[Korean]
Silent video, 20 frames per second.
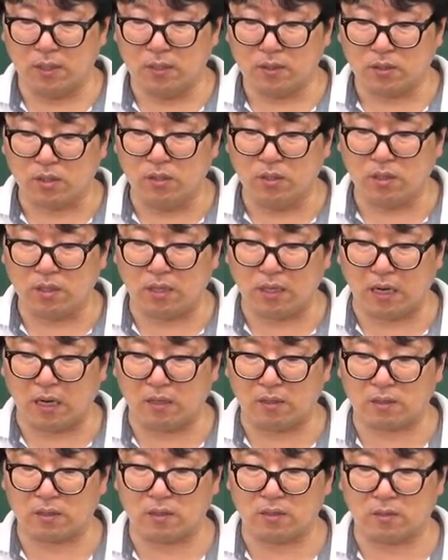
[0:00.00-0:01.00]
등기란
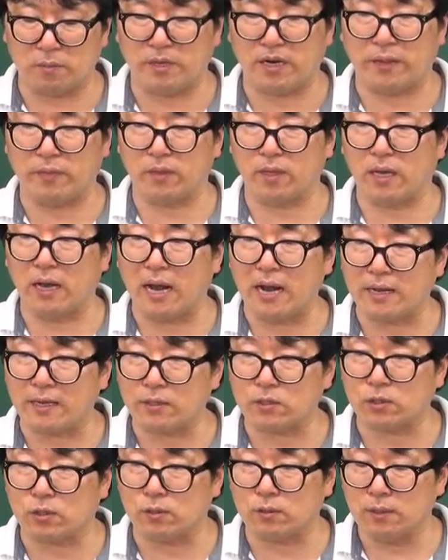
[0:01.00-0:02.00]
것을 쓰면 안 돼.
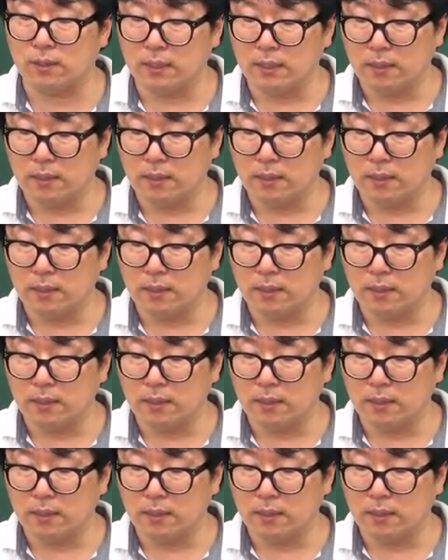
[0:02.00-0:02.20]
알겠죠?